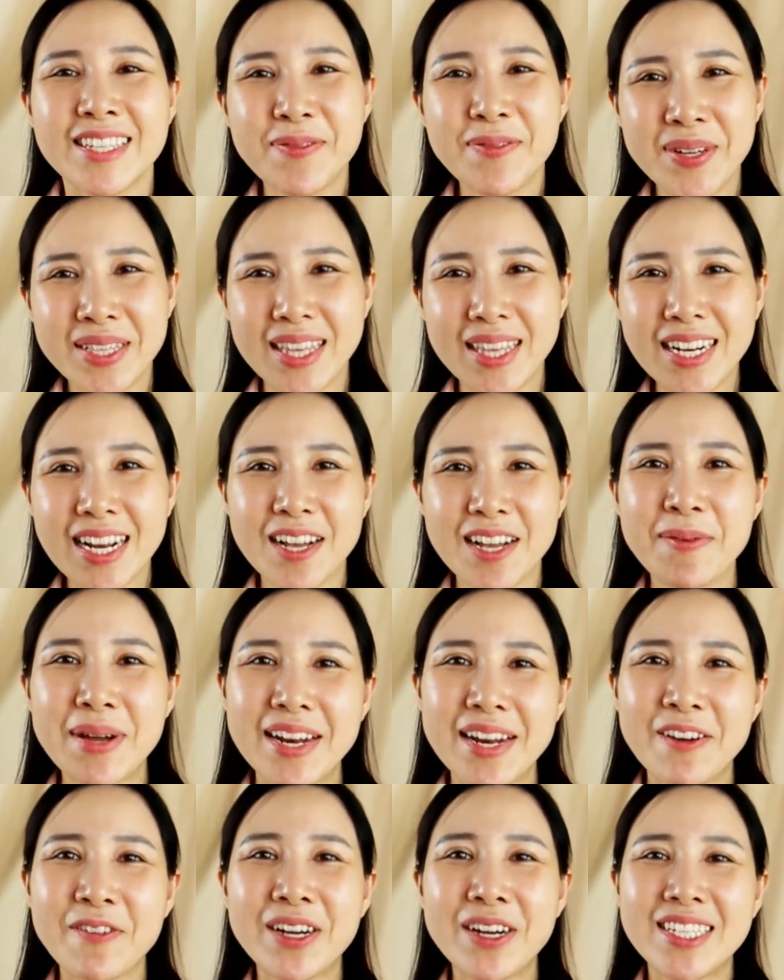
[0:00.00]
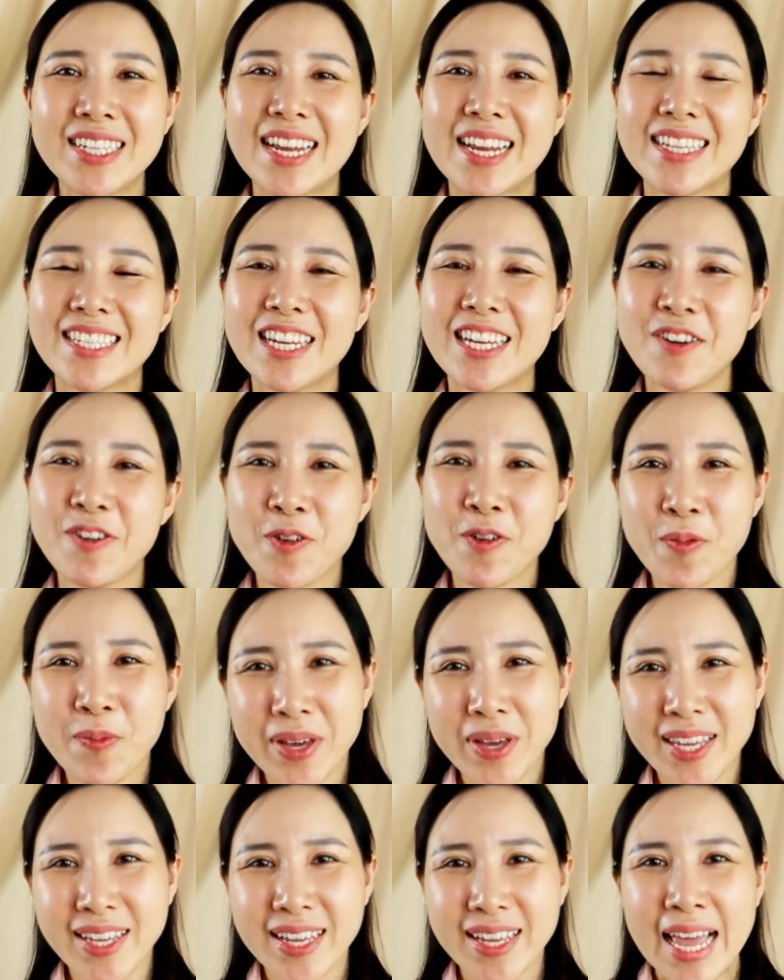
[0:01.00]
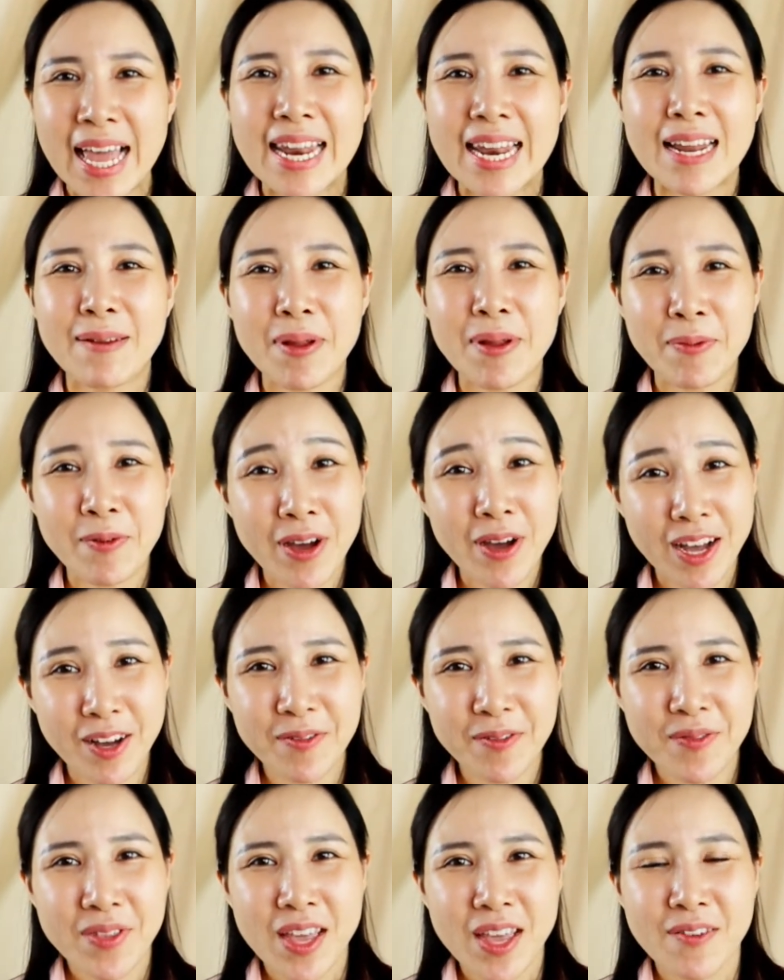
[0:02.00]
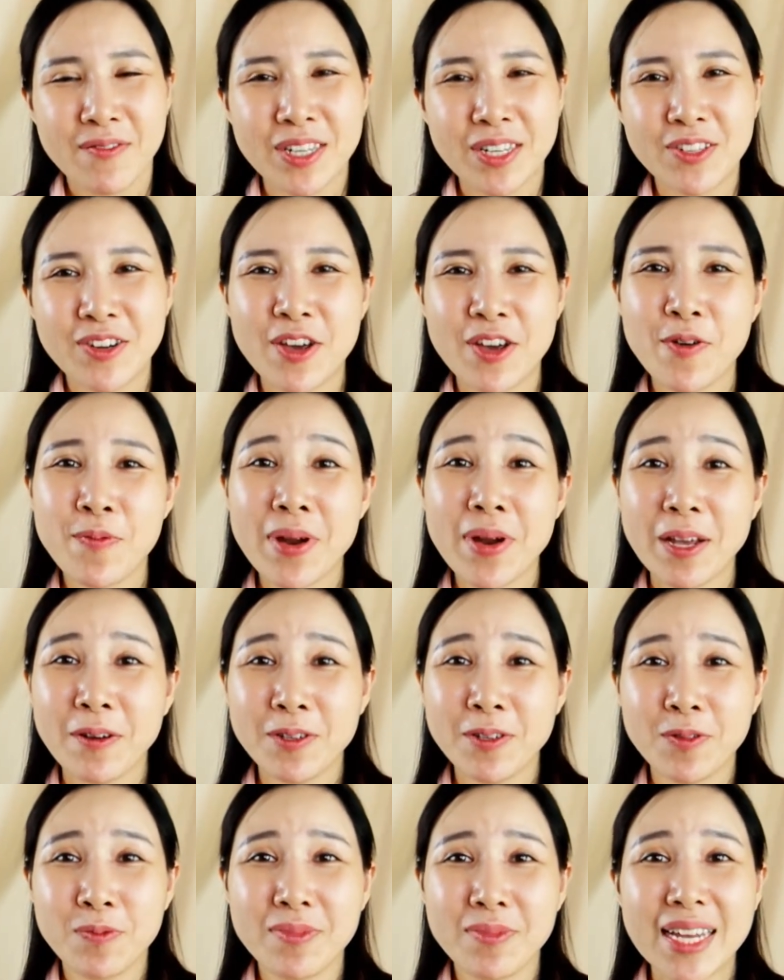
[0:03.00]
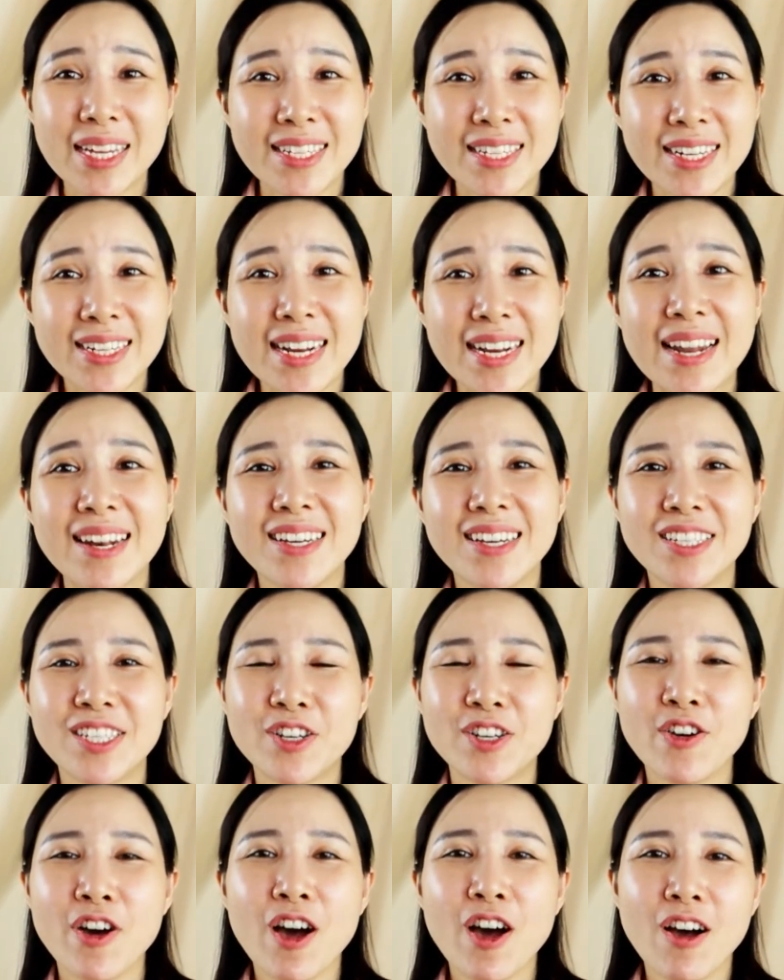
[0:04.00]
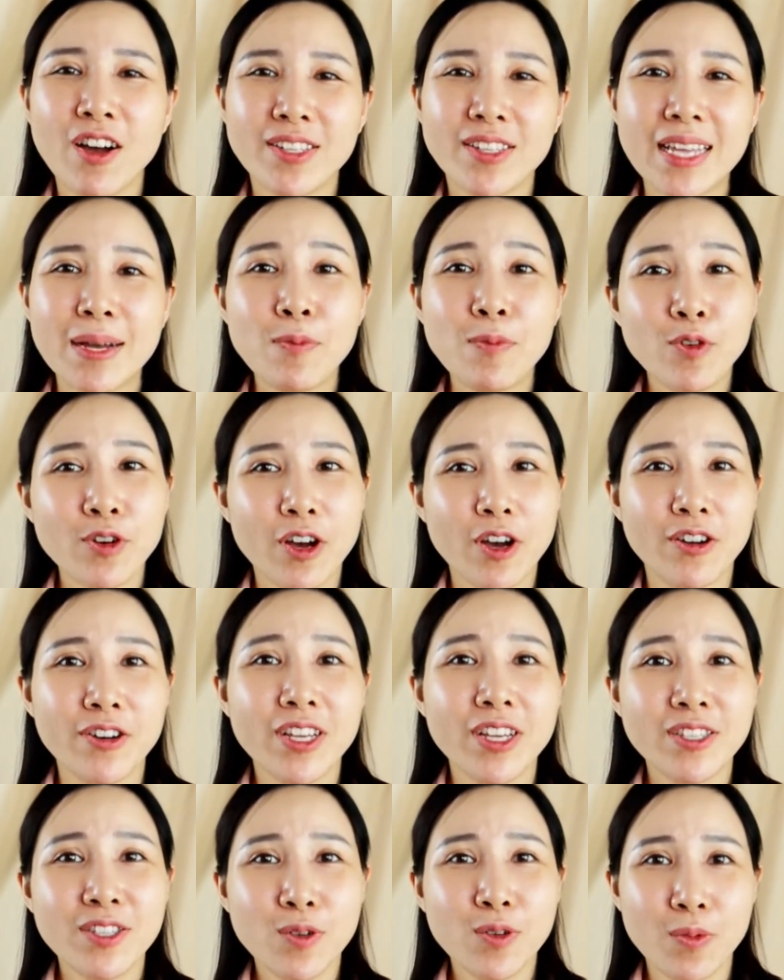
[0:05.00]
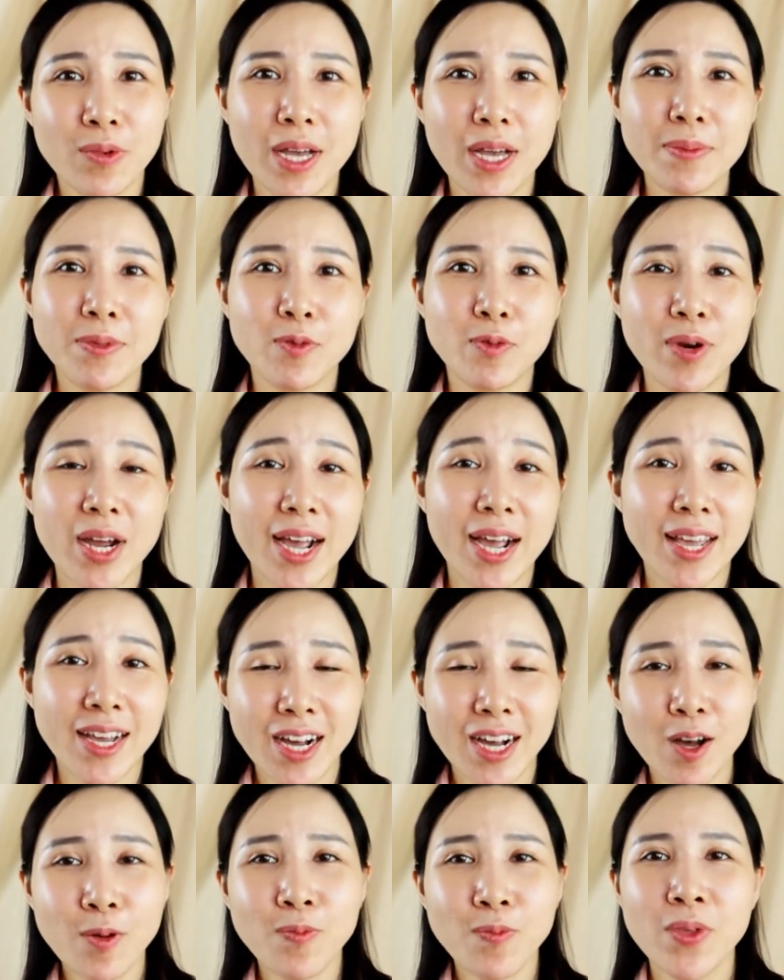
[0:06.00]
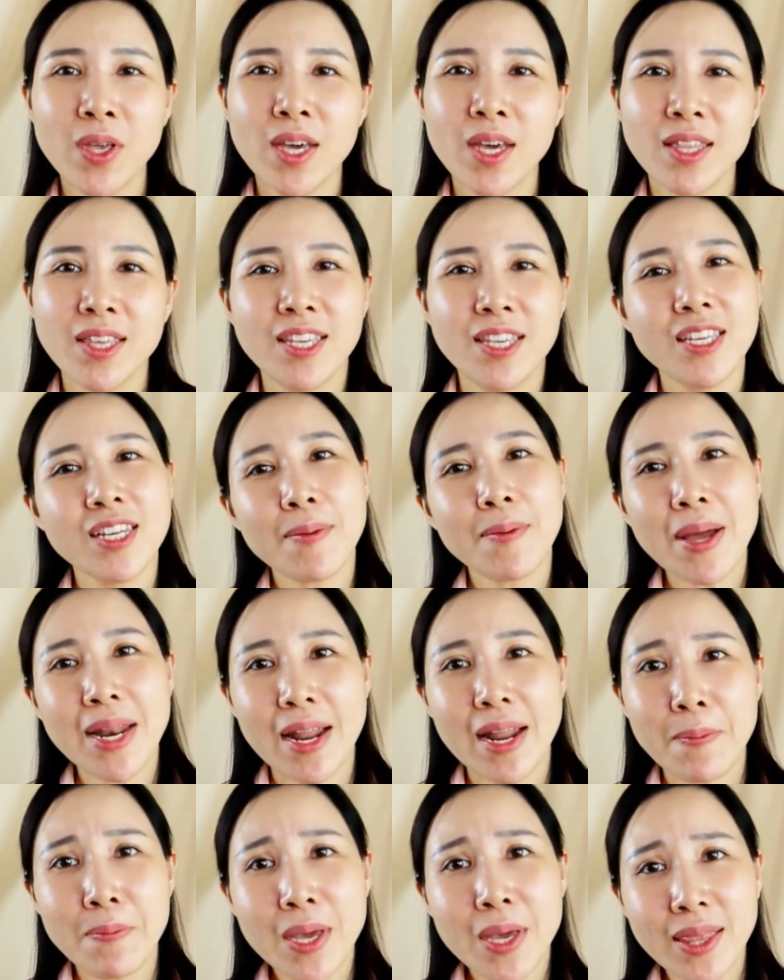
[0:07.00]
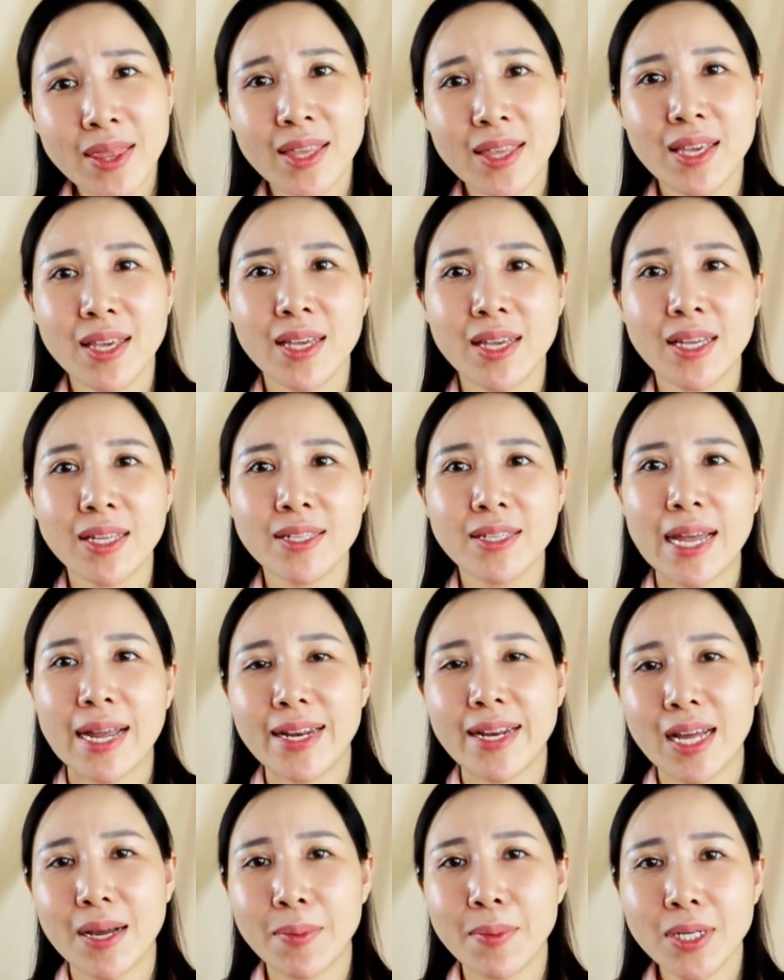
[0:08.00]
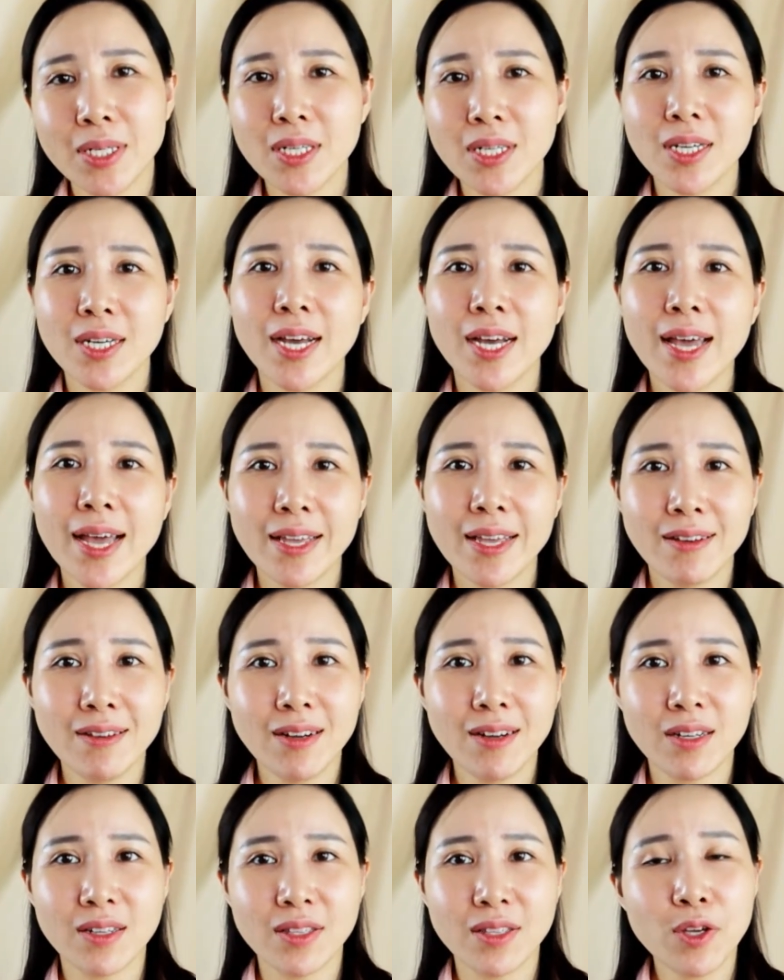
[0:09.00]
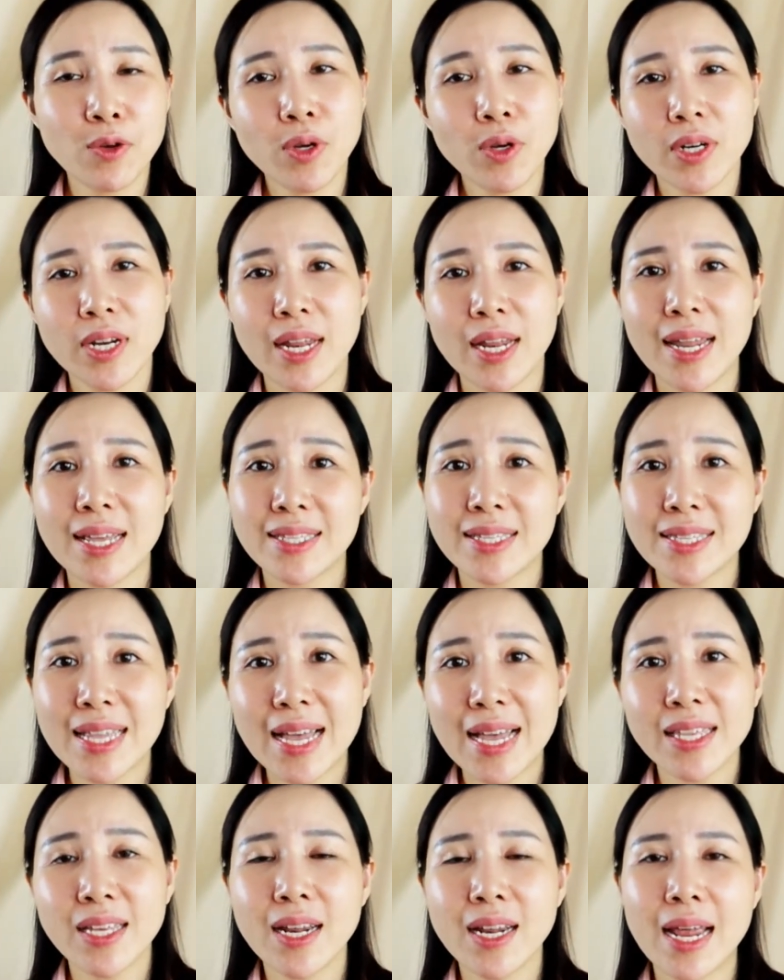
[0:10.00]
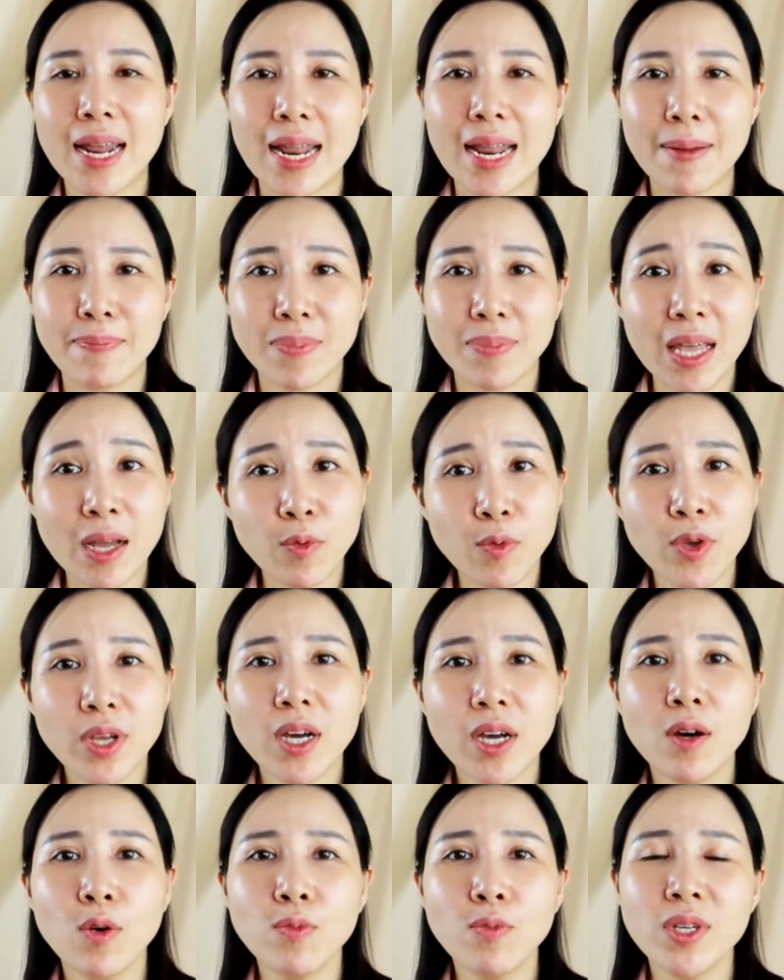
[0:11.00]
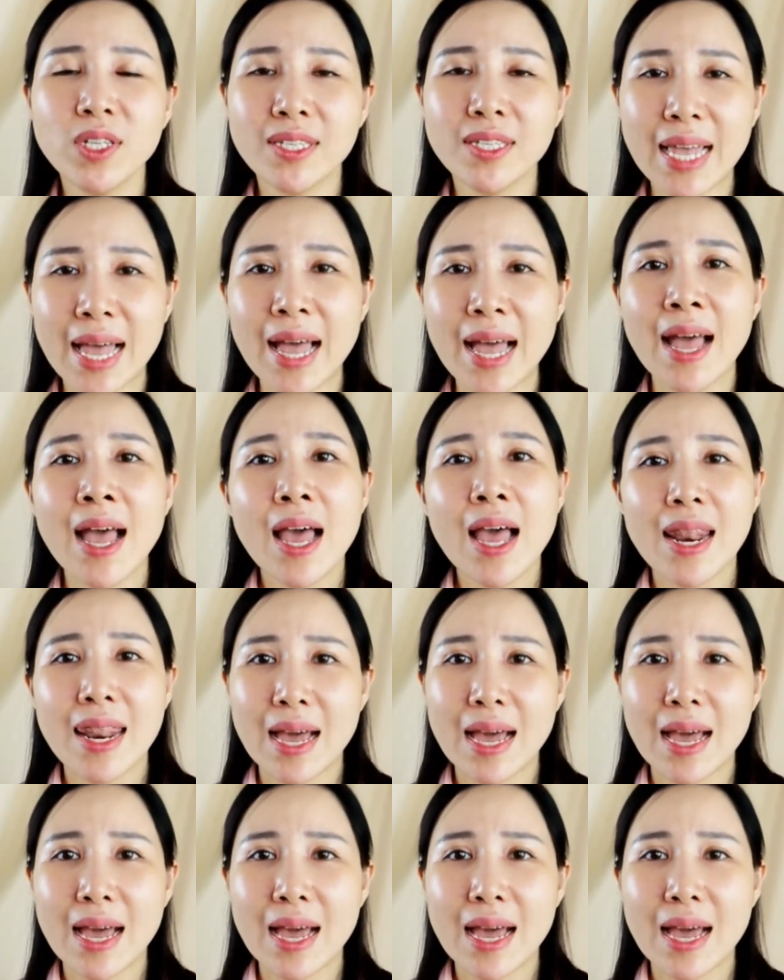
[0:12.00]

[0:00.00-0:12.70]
Chào mừng tất cả các bạn đã quay trở lại channel của mình Làm đẹp khoa học Và chủ đề hôm nay của chúng ta sẽ trả lời cho câu hỏi da mụn có nên dùng kem chống nắng hay không Thì như các bạn đã biết thì Ánh nắng mặt trời gây ảnh hưởng tiêu cực đến làn da như là làm tăng nguy cơ ung thư da,